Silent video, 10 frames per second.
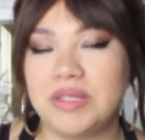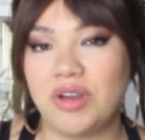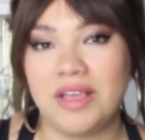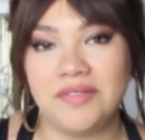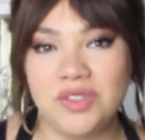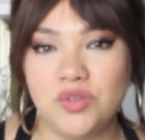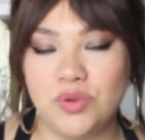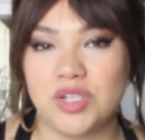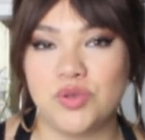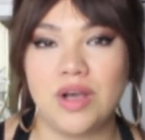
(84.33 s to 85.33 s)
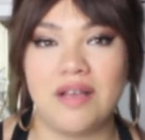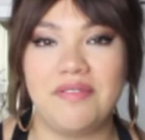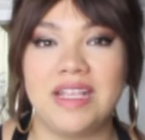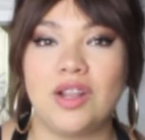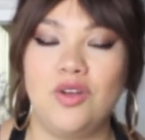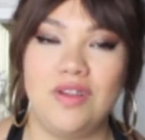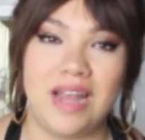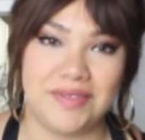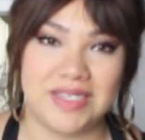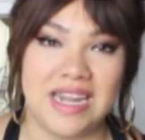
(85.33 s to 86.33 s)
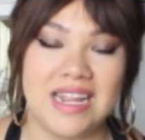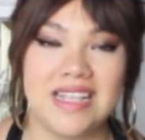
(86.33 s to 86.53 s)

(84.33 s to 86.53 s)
dans la vie de tous les jours avec le lifestyle